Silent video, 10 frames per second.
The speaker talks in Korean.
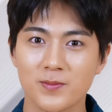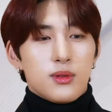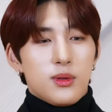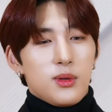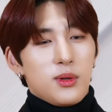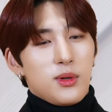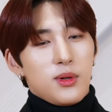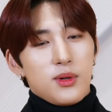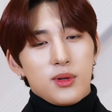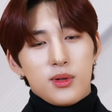
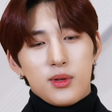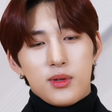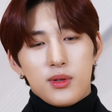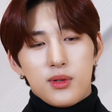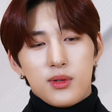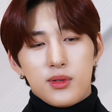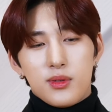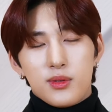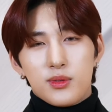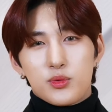어...
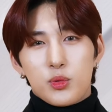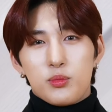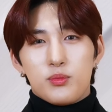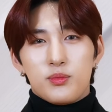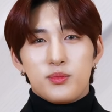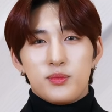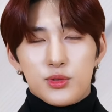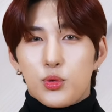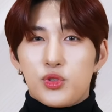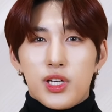좀
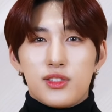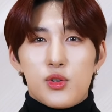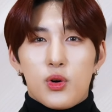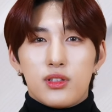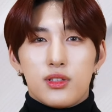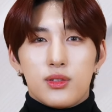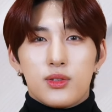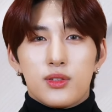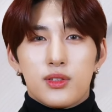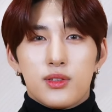좋지 않을 것 같아요.
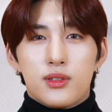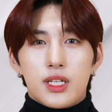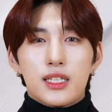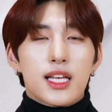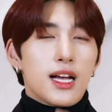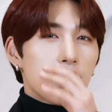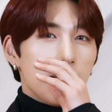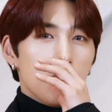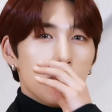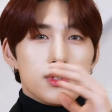제가 생각해
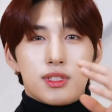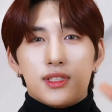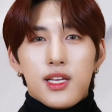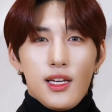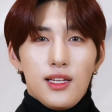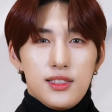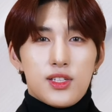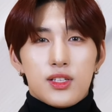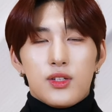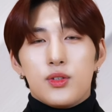놓은 그게
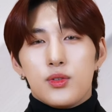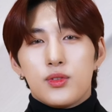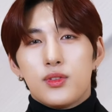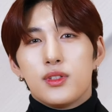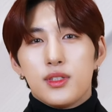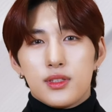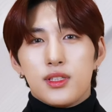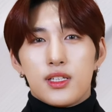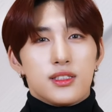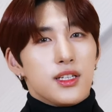있잖아요.
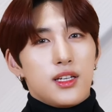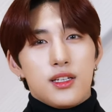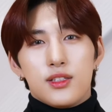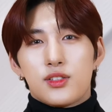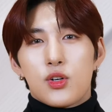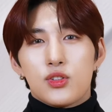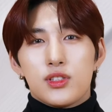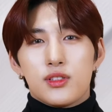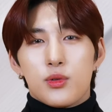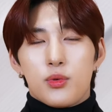근데 그게
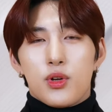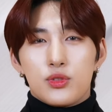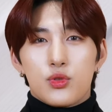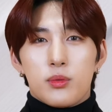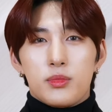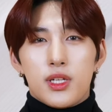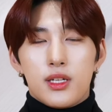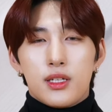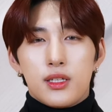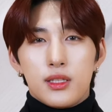틀어지는 걸 별로 안 좋아합니다.
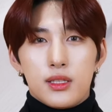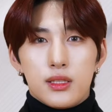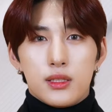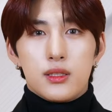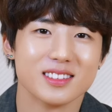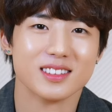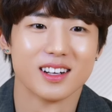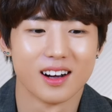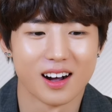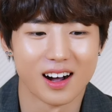
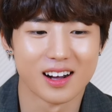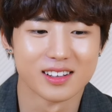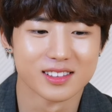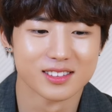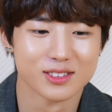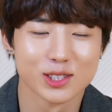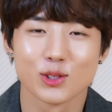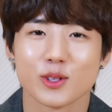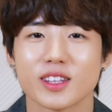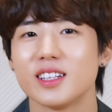아
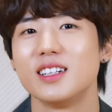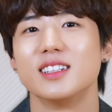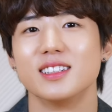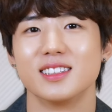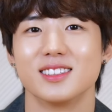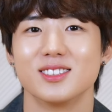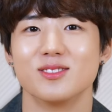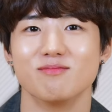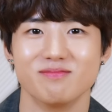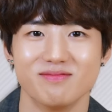취소됐나?
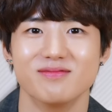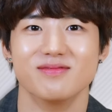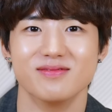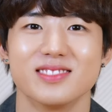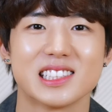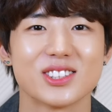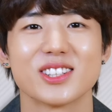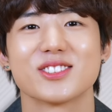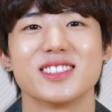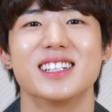
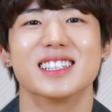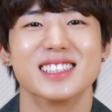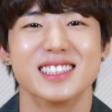취소됐구나